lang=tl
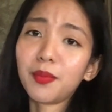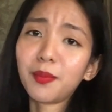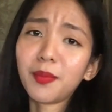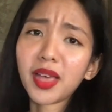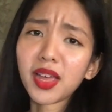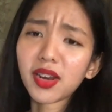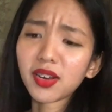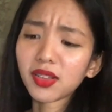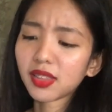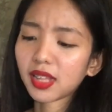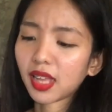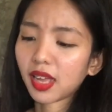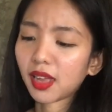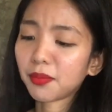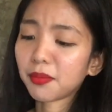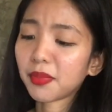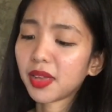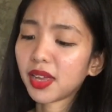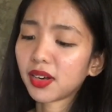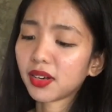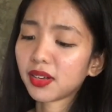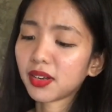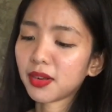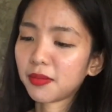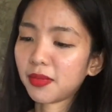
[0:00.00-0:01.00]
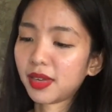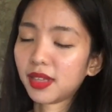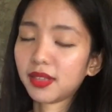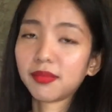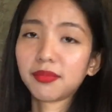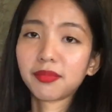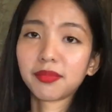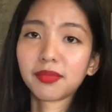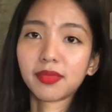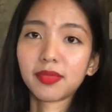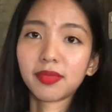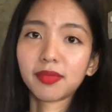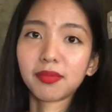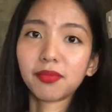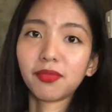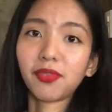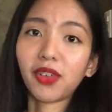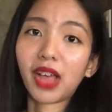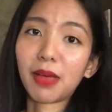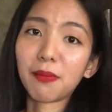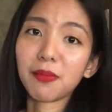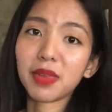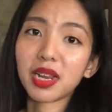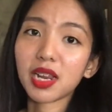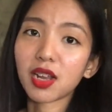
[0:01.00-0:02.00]
Meron na, meron naman.
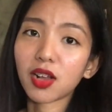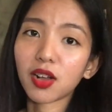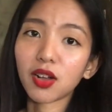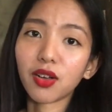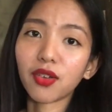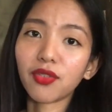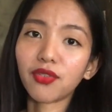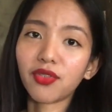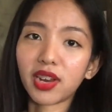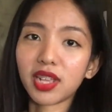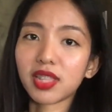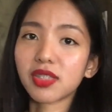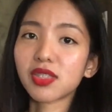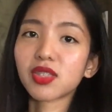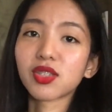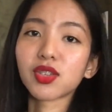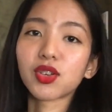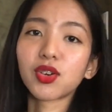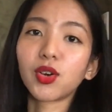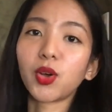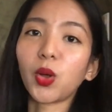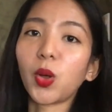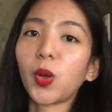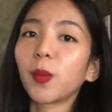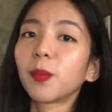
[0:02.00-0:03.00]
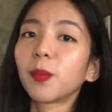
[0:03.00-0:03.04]
Family ko, friends ko.